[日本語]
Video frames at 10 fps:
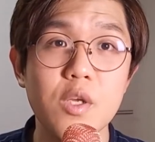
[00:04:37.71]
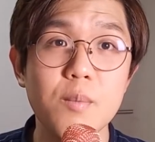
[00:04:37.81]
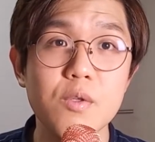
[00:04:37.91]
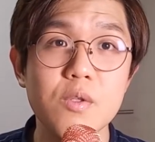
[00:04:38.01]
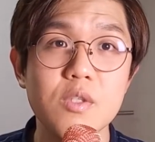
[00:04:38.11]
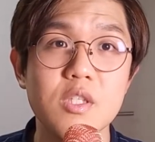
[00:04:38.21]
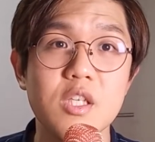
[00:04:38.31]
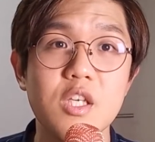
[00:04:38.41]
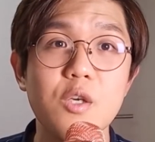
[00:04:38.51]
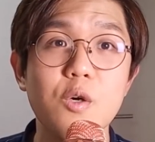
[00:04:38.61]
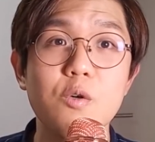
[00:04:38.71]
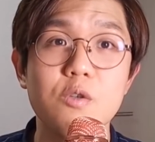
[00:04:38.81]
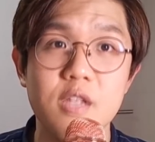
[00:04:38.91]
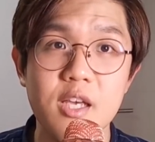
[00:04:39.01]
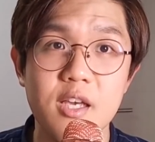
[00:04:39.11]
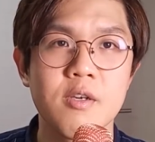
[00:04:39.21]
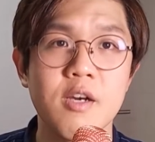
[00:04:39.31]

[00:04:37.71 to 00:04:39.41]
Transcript: り戻す費用で、